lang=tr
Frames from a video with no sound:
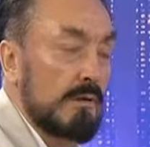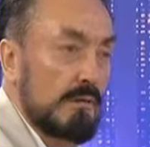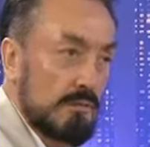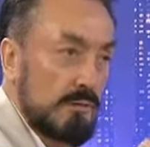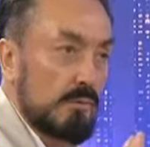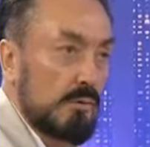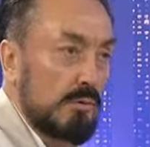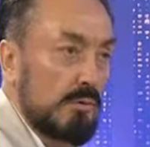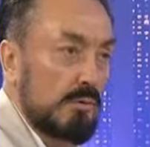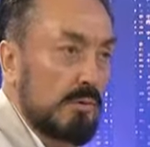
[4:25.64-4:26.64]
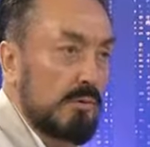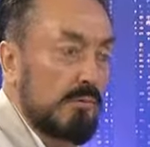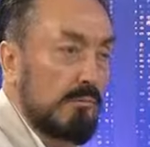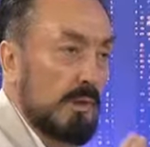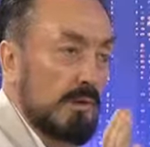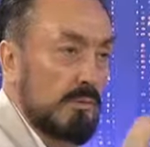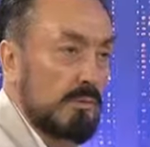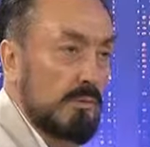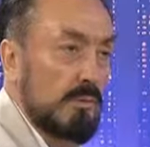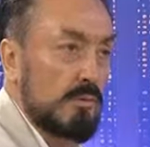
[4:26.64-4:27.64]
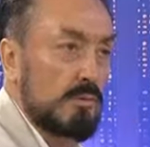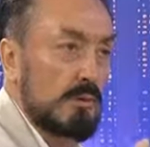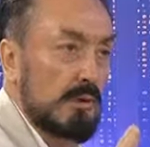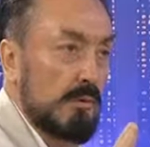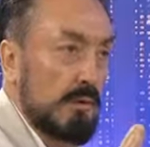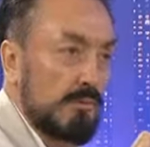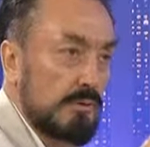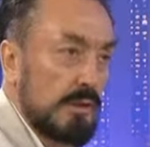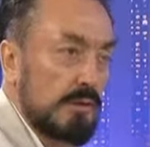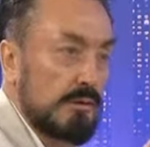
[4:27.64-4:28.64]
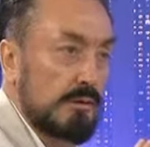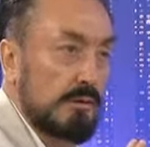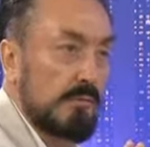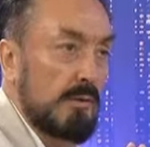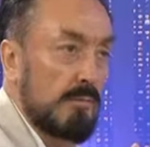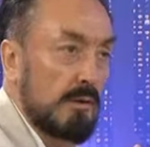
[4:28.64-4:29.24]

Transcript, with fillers: Şimdi oldu diyor. Manezyumunuz da tamam, şeyiniz de tamam.